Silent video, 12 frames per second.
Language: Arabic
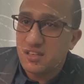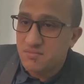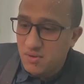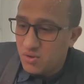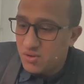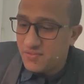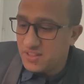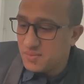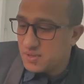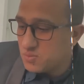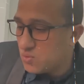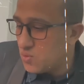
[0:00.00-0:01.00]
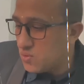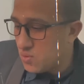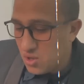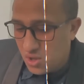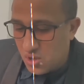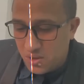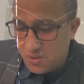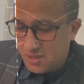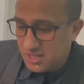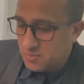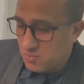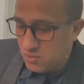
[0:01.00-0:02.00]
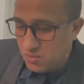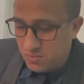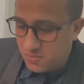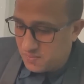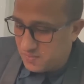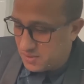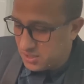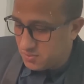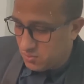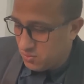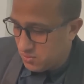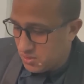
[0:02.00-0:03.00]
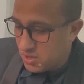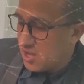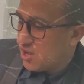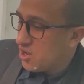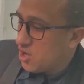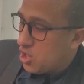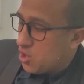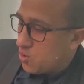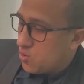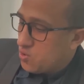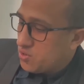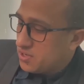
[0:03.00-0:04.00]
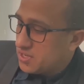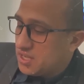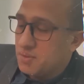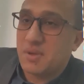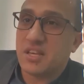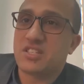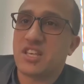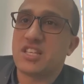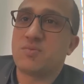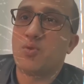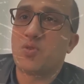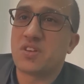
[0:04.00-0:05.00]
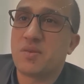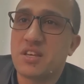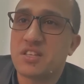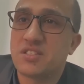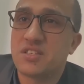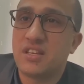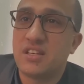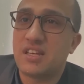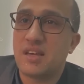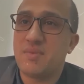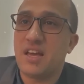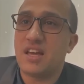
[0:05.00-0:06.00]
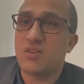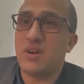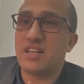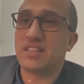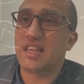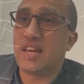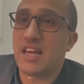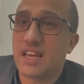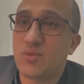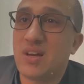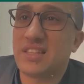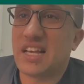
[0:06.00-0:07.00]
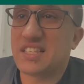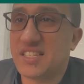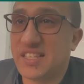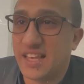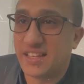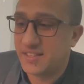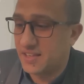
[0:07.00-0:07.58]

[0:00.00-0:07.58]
اصل يا فندم اسمه اسمه اسمه اه اورجيمكس اسمه اورجيمكس لجميع انواع آه، انواع التخسيسات